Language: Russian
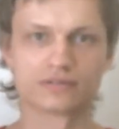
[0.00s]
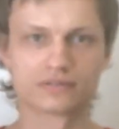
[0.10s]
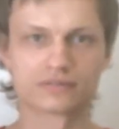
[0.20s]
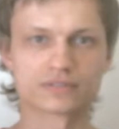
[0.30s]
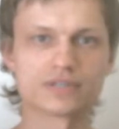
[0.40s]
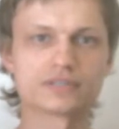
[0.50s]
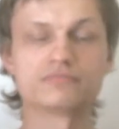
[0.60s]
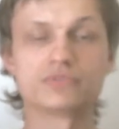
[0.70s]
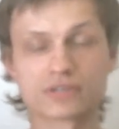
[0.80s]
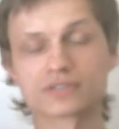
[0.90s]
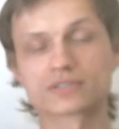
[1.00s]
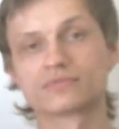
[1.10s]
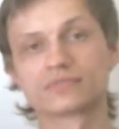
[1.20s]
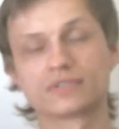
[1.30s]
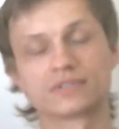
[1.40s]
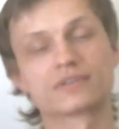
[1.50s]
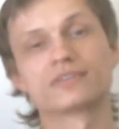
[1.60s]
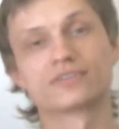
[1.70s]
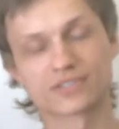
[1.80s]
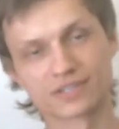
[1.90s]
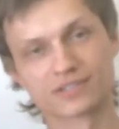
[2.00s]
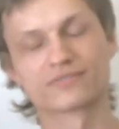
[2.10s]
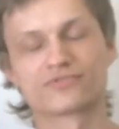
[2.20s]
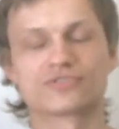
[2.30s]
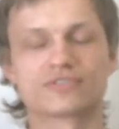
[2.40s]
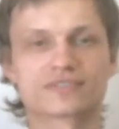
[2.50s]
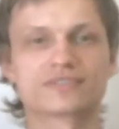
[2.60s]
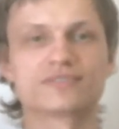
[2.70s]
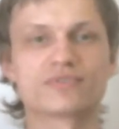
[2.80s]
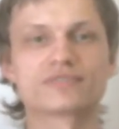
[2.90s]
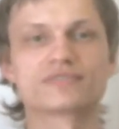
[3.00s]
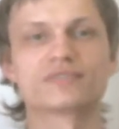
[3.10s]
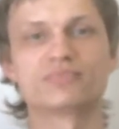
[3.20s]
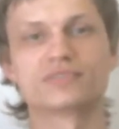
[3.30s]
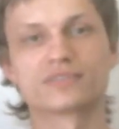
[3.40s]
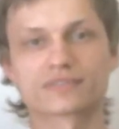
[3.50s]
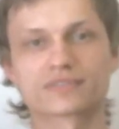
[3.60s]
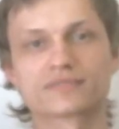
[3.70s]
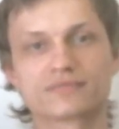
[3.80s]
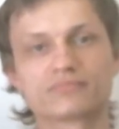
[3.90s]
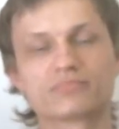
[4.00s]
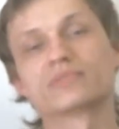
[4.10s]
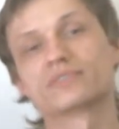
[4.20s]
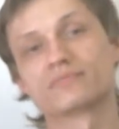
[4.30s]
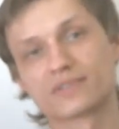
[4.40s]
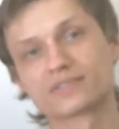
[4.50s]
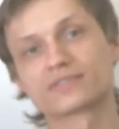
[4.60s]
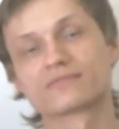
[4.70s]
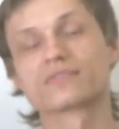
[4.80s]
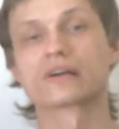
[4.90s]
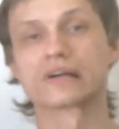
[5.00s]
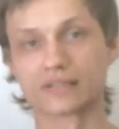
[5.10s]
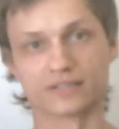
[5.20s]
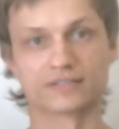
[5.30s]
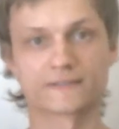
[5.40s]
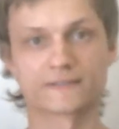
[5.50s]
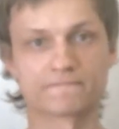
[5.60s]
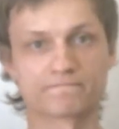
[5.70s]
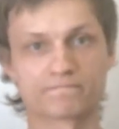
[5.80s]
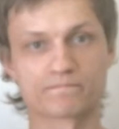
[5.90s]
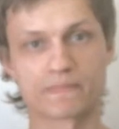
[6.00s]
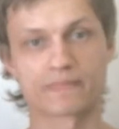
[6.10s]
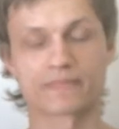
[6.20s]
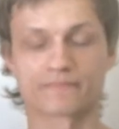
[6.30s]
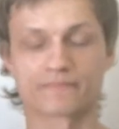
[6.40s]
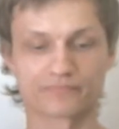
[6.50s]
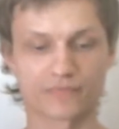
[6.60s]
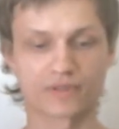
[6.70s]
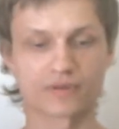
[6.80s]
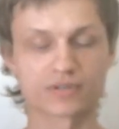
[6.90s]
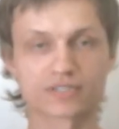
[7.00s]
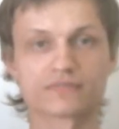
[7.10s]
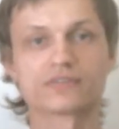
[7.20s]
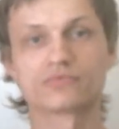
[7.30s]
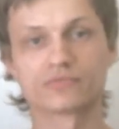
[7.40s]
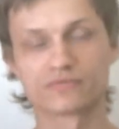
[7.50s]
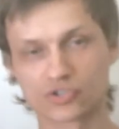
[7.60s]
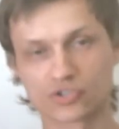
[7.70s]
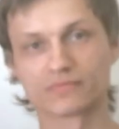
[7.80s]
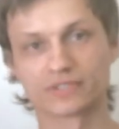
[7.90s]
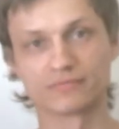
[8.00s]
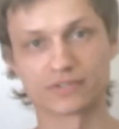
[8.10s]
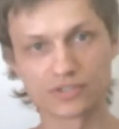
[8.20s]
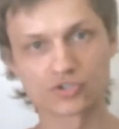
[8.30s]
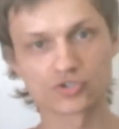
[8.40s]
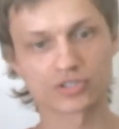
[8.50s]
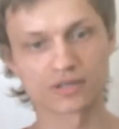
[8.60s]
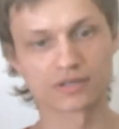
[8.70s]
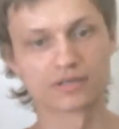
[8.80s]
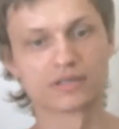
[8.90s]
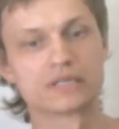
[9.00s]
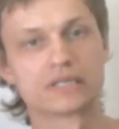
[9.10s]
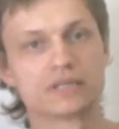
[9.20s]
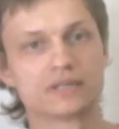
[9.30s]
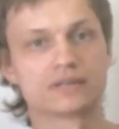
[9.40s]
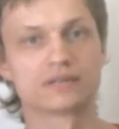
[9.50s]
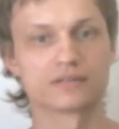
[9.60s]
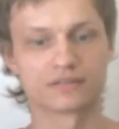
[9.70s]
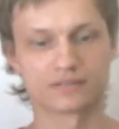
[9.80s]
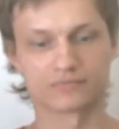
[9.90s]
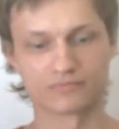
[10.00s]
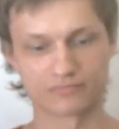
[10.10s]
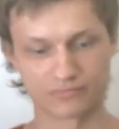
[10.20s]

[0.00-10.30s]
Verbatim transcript: то знаете, меня зовут Игорь Александрович, и я занимаюсь репетиторством по математике в Архангельске. Образование у меня высшее математическое – а,